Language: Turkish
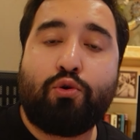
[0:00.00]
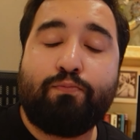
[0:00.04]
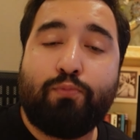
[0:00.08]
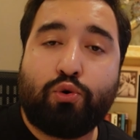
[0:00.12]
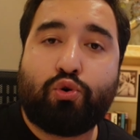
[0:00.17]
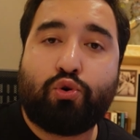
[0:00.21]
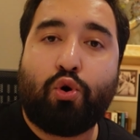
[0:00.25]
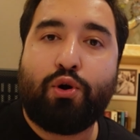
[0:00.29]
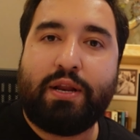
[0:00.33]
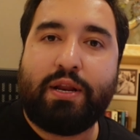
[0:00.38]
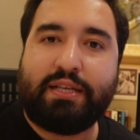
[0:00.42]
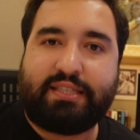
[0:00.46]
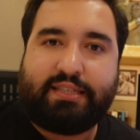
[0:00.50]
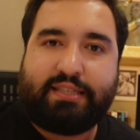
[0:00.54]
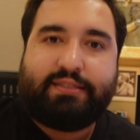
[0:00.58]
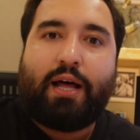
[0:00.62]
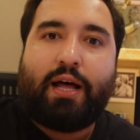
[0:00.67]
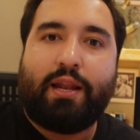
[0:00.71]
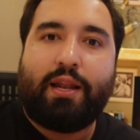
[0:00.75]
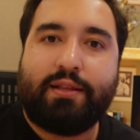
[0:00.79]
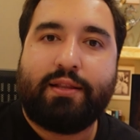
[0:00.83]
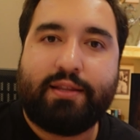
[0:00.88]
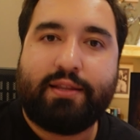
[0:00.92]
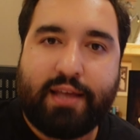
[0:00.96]
bu coin'i siz de
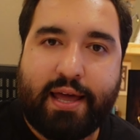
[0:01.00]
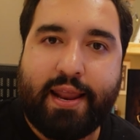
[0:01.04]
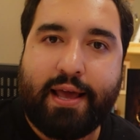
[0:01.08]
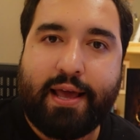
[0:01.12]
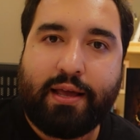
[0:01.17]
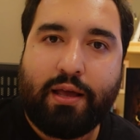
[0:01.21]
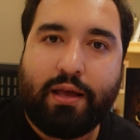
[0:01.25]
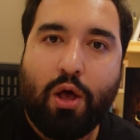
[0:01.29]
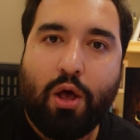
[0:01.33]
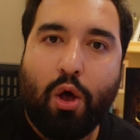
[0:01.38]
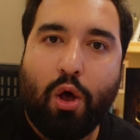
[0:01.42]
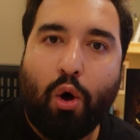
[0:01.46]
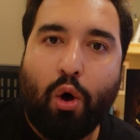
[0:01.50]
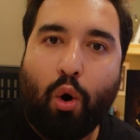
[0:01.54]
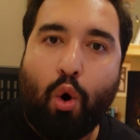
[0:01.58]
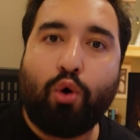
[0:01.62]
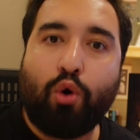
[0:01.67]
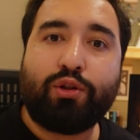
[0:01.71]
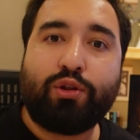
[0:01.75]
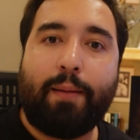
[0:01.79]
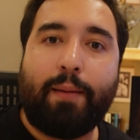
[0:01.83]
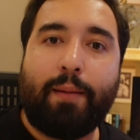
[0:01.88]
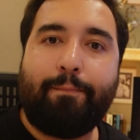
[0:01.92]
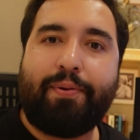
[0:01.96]
alın diyerek
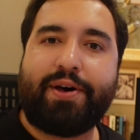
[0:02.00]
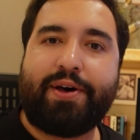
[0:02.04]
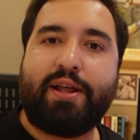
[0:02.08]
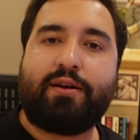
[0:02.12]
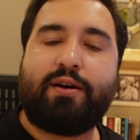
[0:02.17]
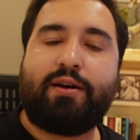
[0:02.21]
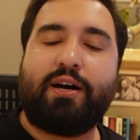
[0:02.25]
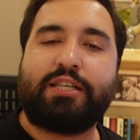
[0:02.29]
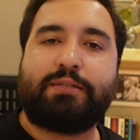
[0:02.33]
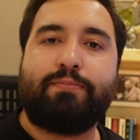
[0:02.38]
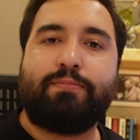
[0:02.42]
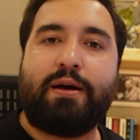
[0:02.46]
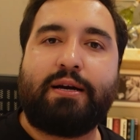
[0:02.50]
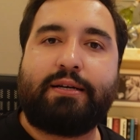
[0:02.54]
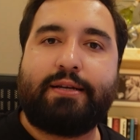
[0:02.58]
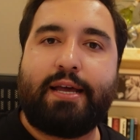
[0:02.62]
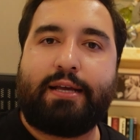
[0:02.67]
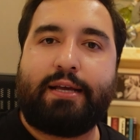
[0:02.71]
oradan para kasmak,